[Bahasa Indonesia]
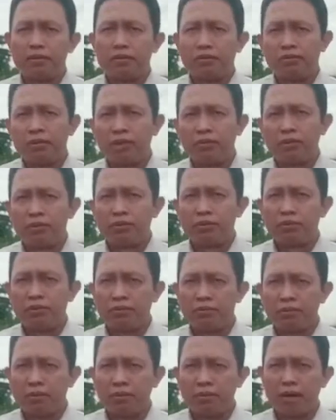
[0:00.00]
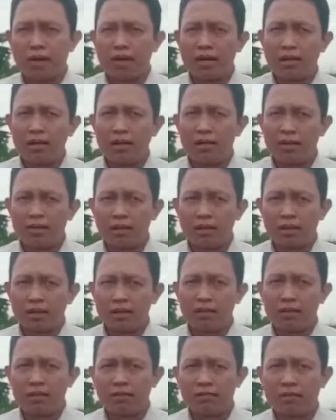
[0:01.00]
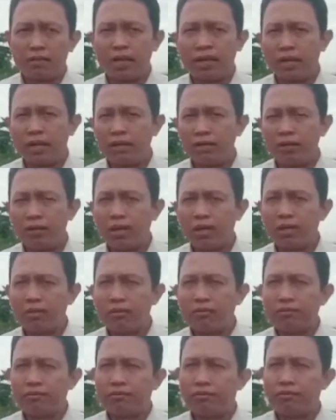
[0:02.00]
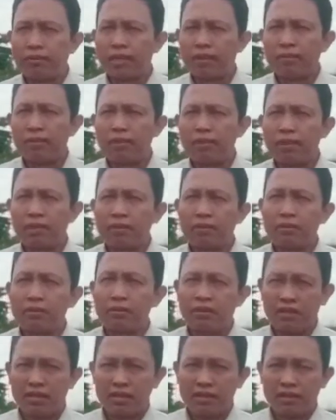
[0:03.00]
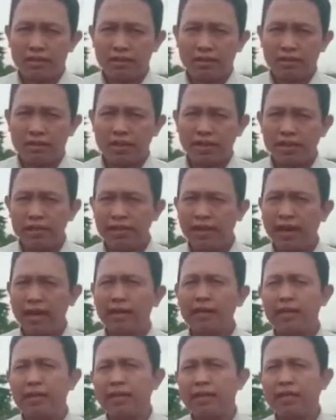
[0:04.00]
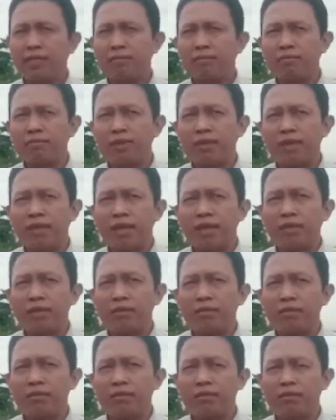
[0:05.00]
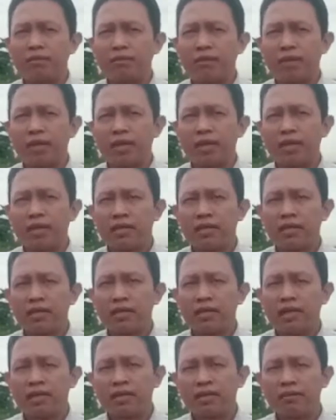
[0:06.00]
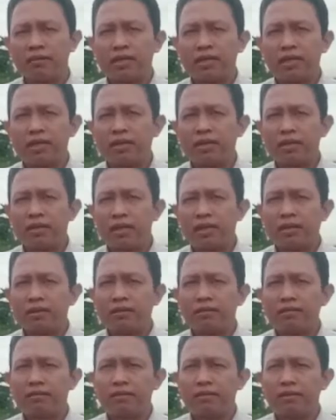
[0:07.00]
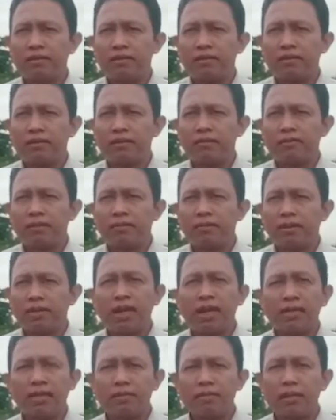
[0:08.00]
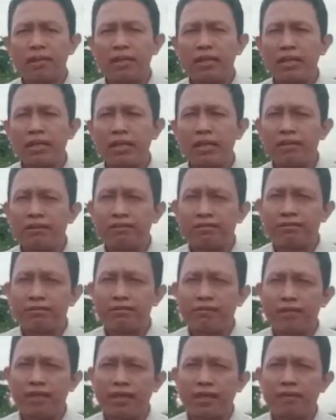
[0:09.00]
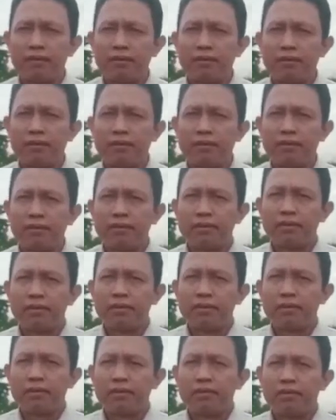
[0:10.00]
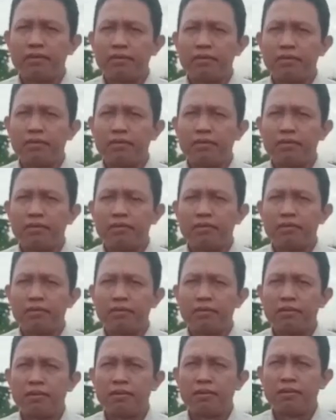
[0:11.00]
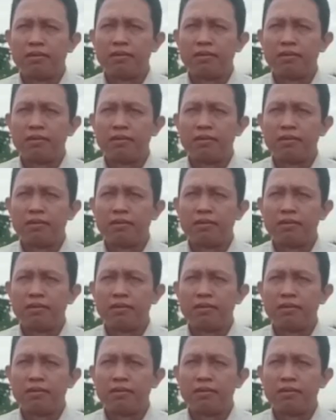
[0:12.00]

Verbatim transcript: jumlah penduduk memengaruhi e, besaran kota itu. Tapi kalau sentral yang disebut sentral itu dia kaitannya aktivitas yang memiliki arti penting dan e,